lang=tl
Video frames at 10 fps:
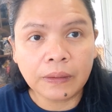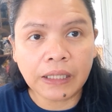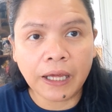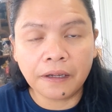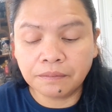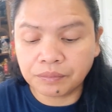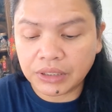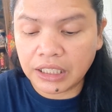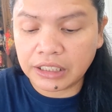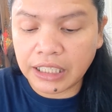Te,
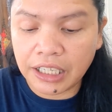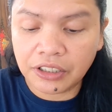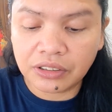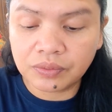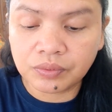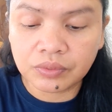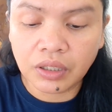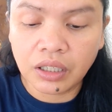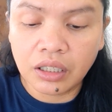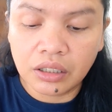kain na tayo.
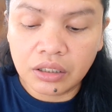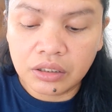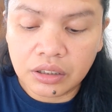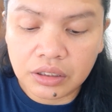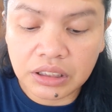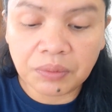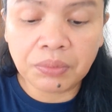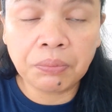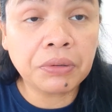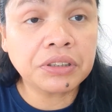Sarap
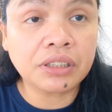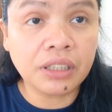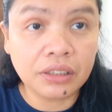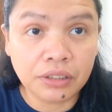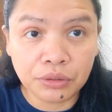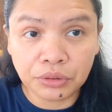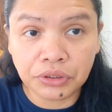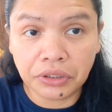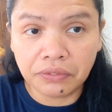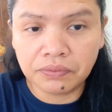magpansit natin, Luchi